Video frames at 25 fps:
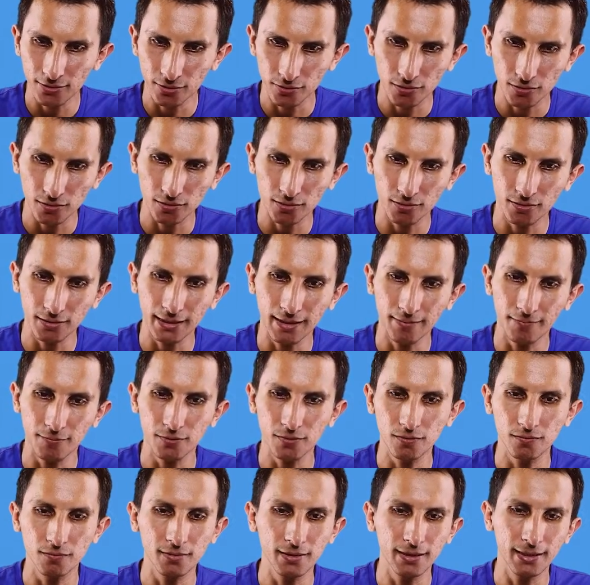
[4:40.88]
nosotros
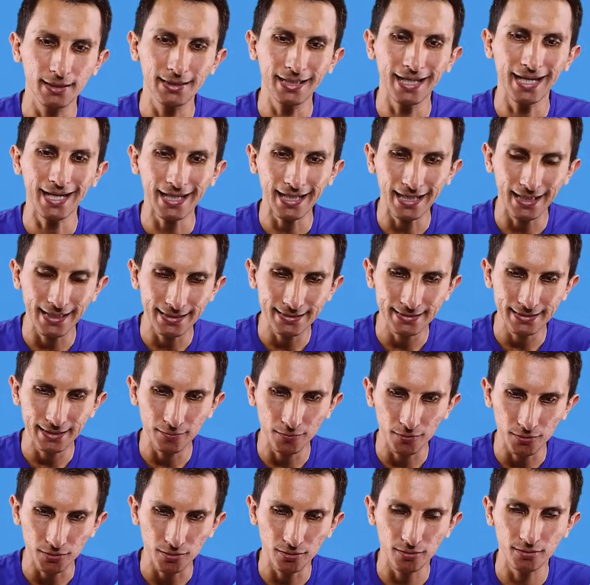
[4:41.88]
damos un clic acá en este
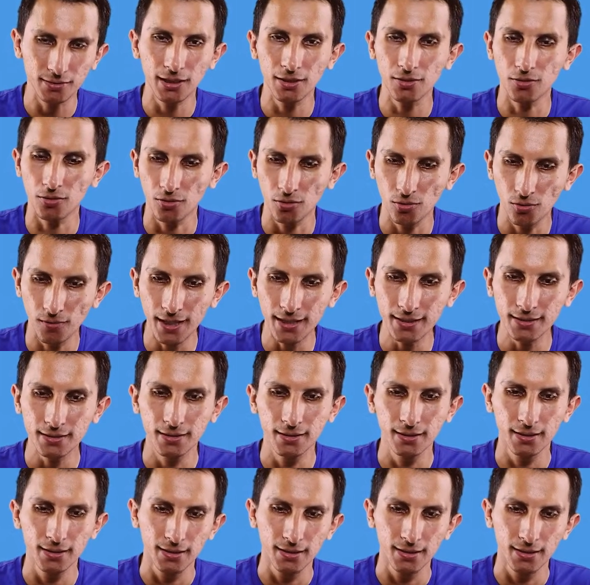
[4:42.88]
botón de download.